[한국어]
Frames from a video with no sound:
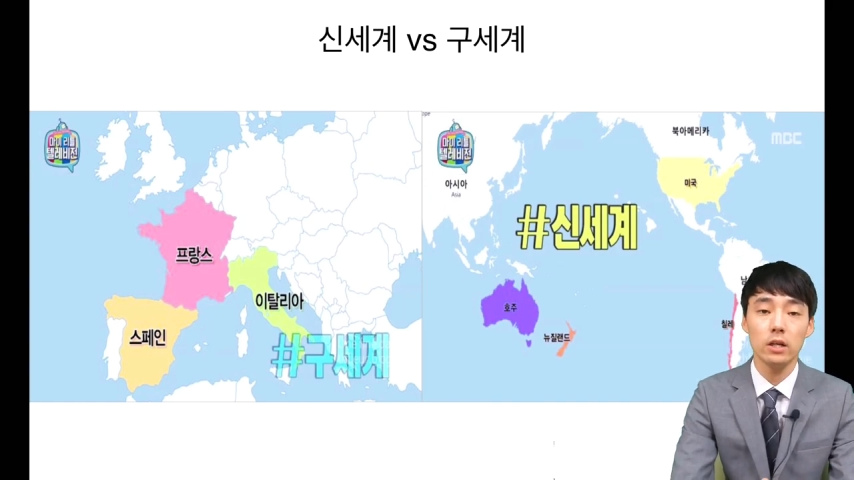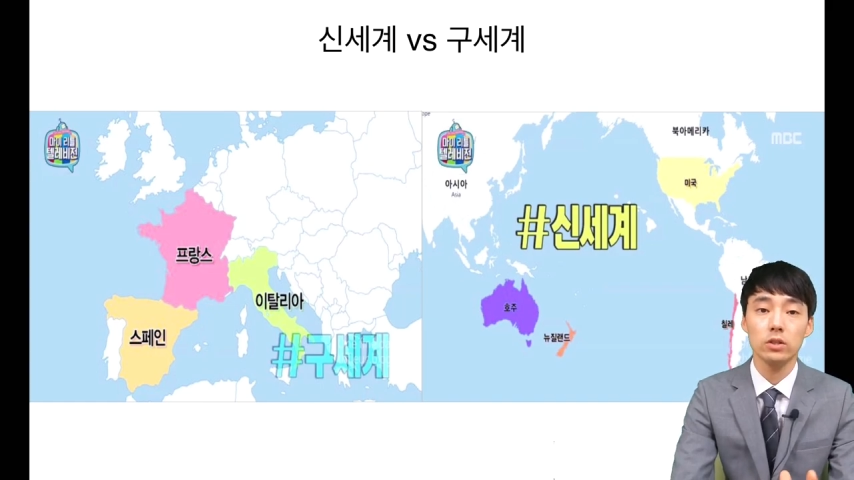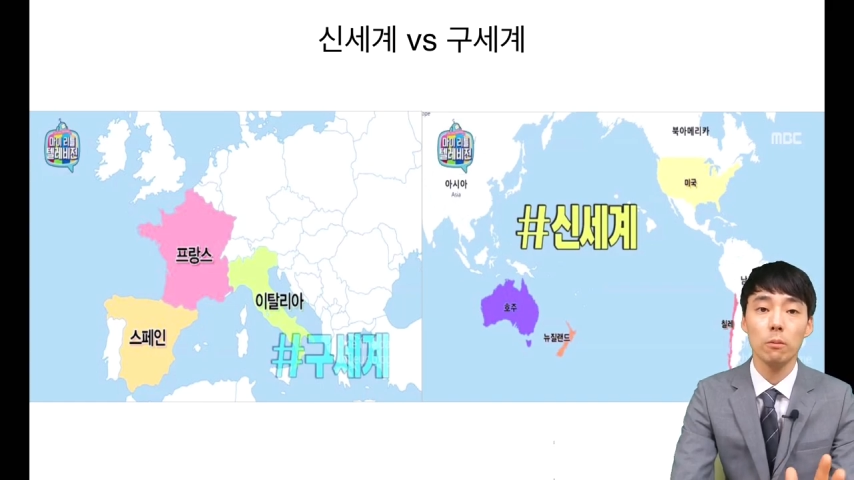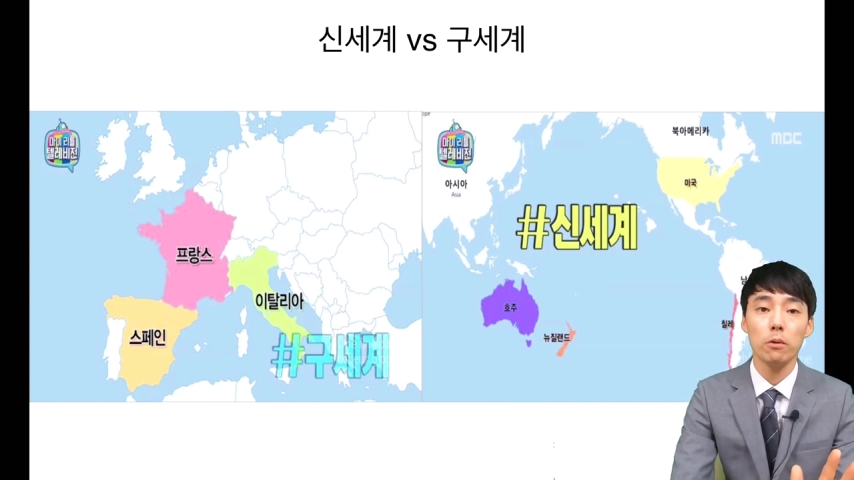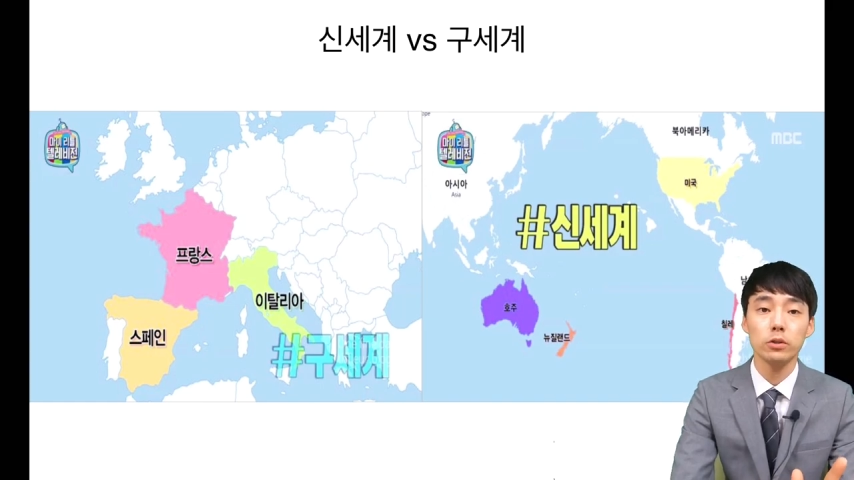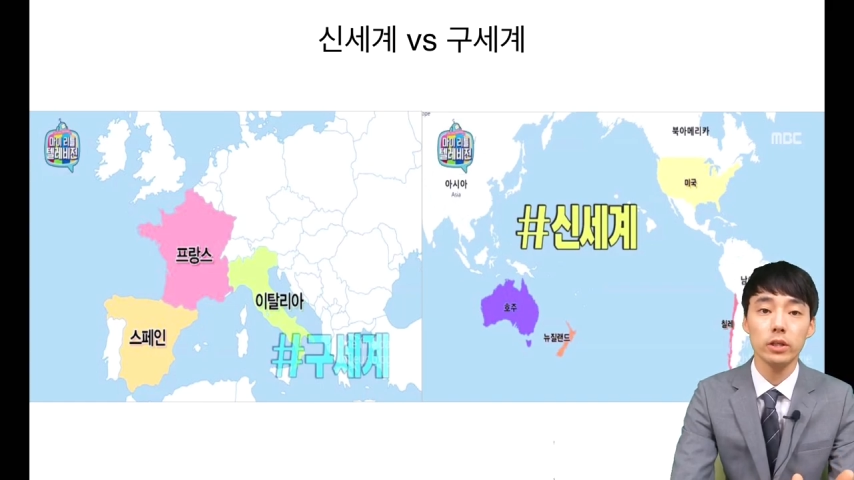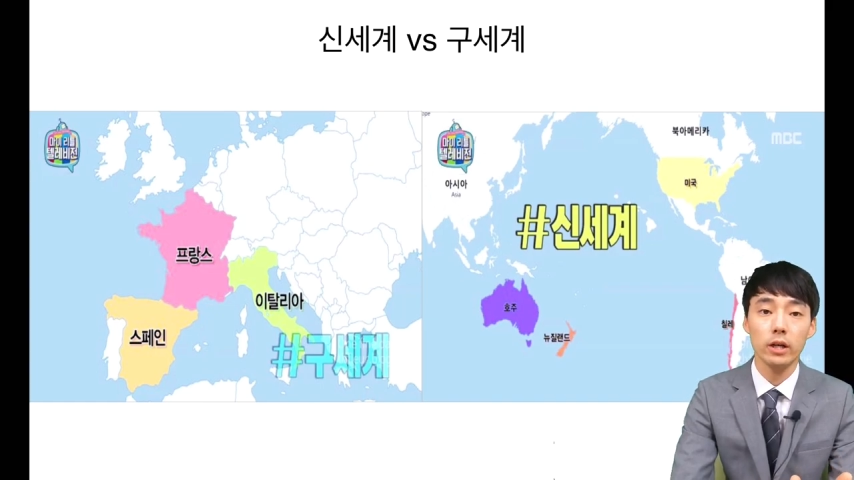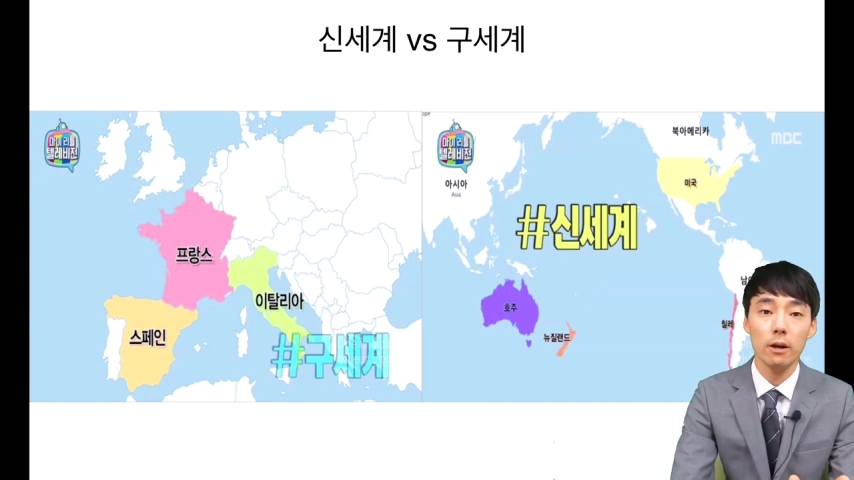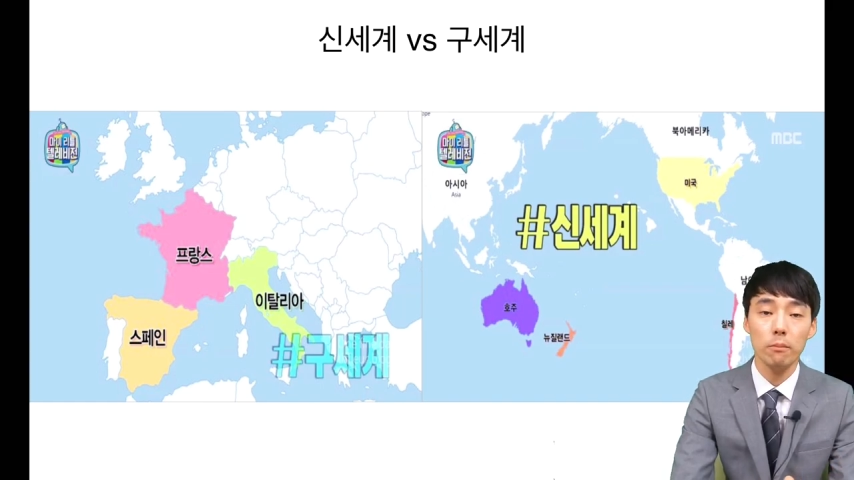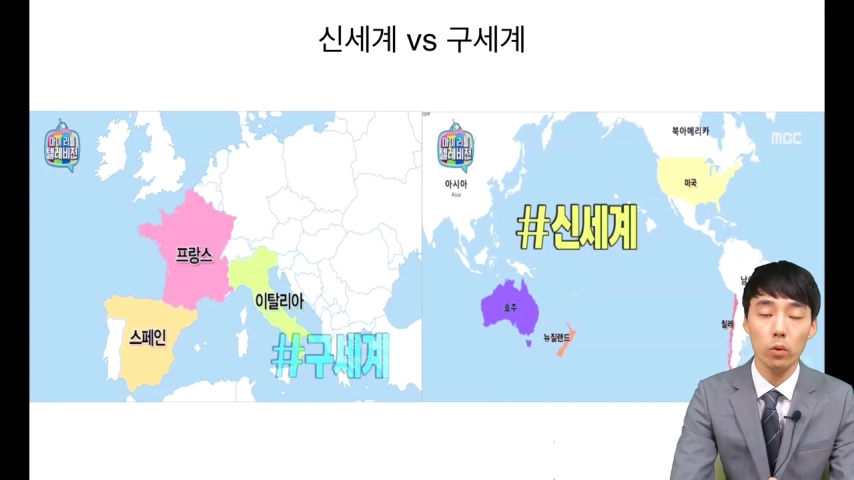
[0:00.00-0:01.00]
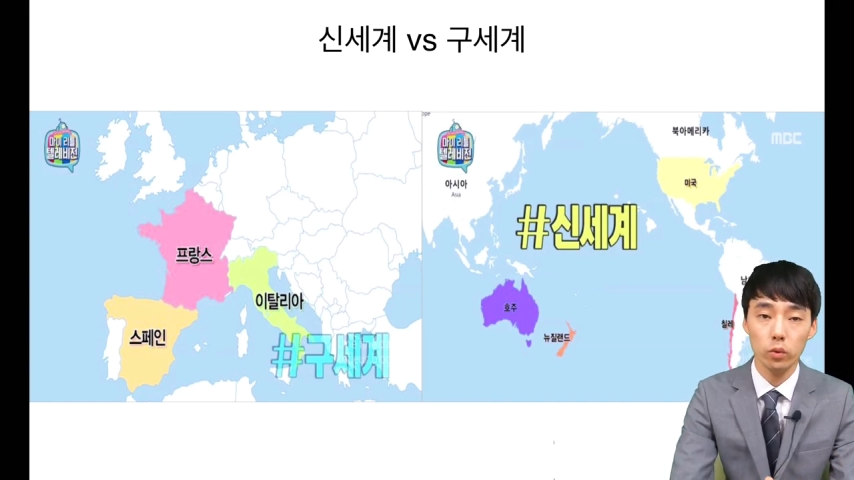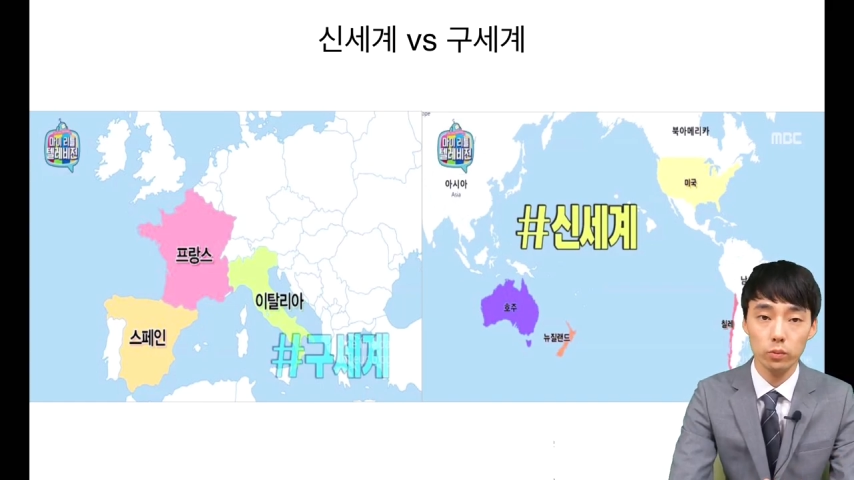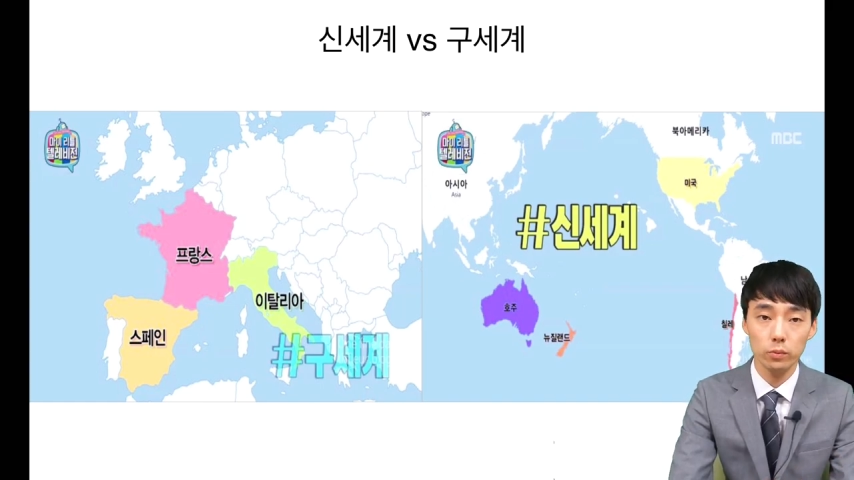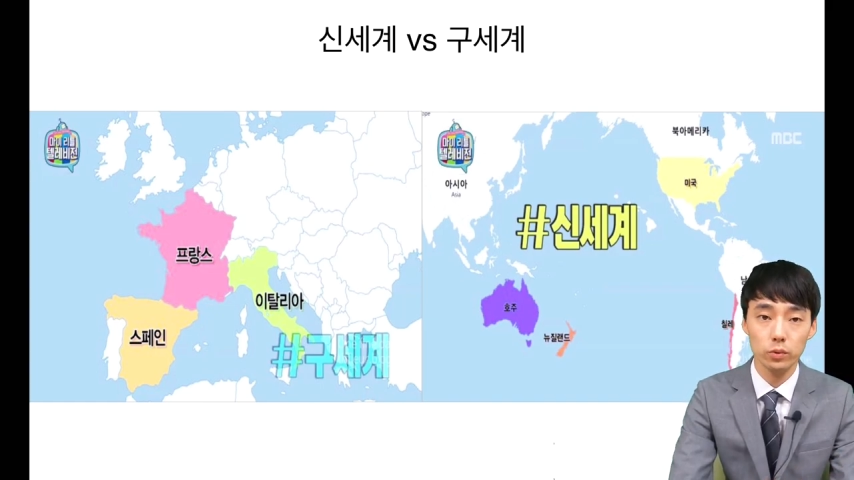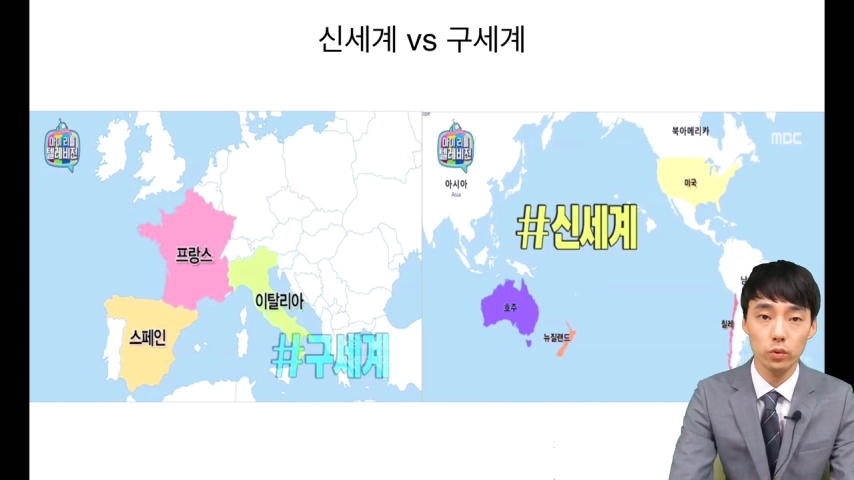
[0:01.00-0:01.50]
첫 번째가 포도
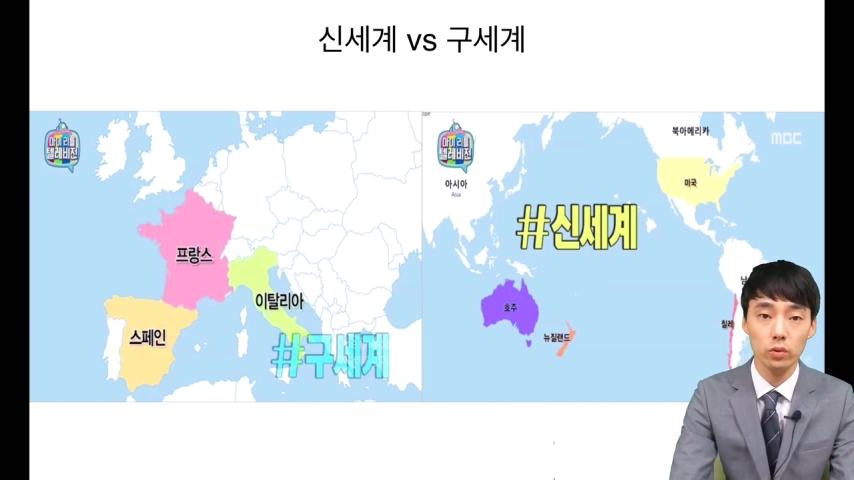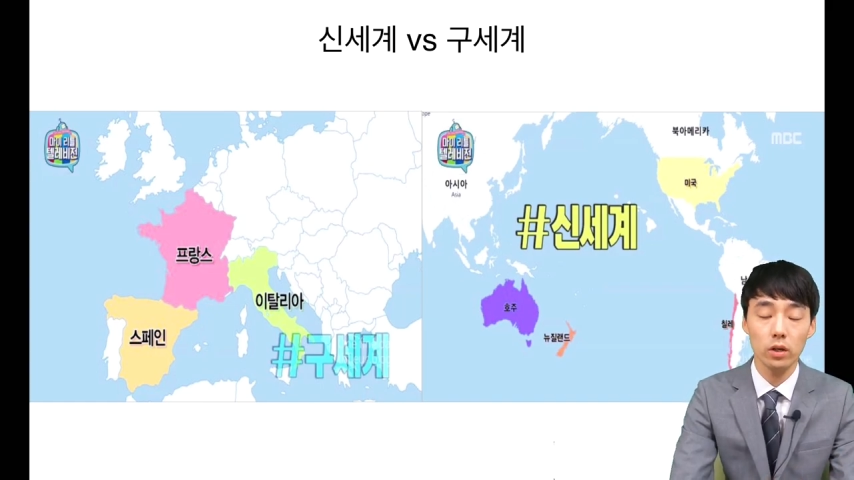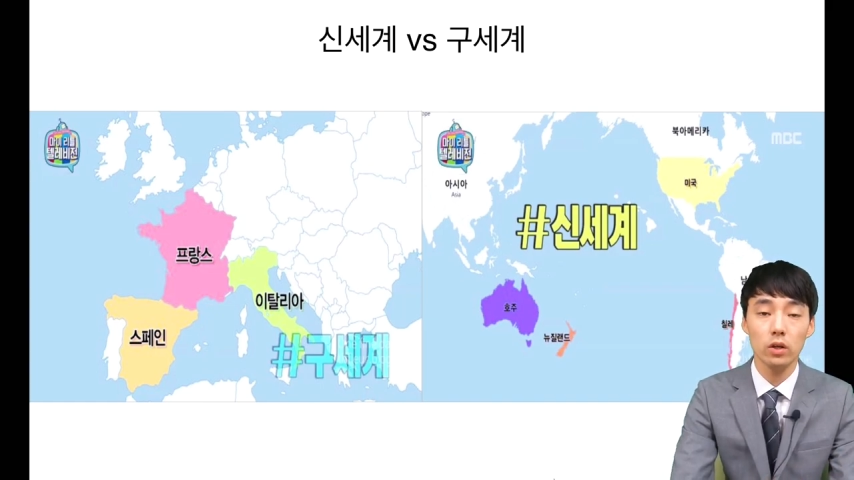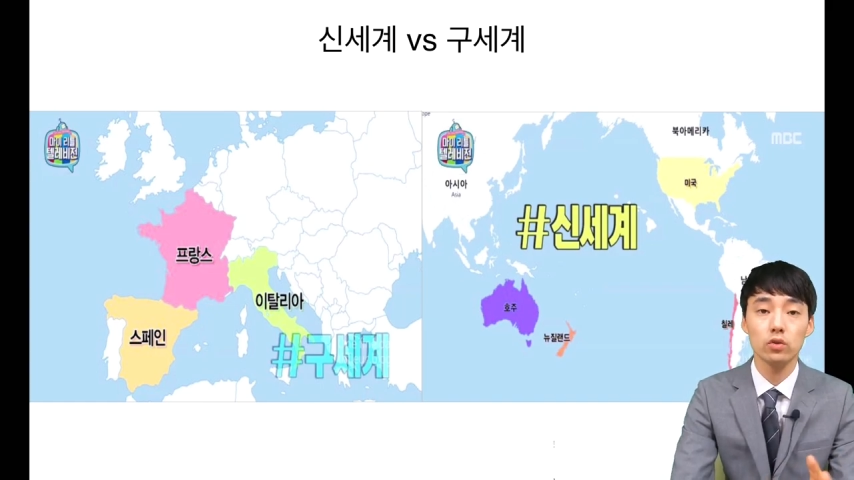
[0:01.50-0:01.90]
품종,